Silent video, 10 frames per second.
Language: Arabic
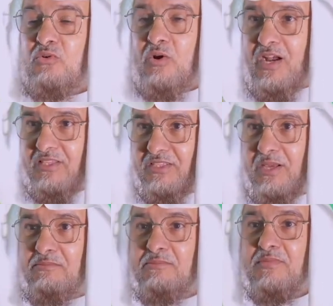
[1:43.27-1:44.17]

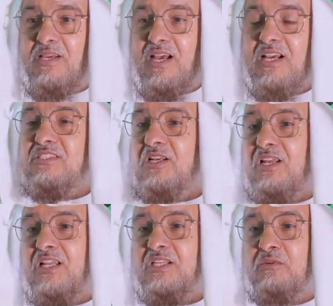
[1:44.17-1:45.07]
وقدم أسأل
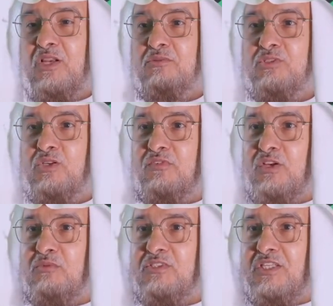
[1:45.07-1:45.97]
الله لي ولكم
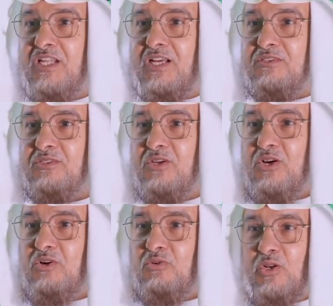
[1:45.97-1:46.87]
التوفيق والسداد
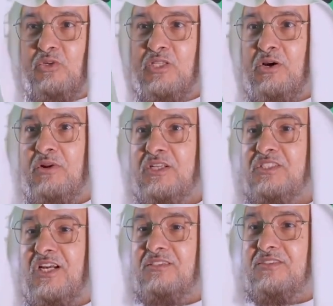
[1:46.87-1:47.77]
والهدى
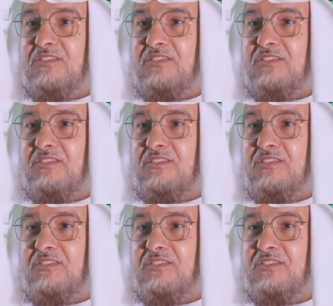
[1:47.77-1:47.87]
والرشاد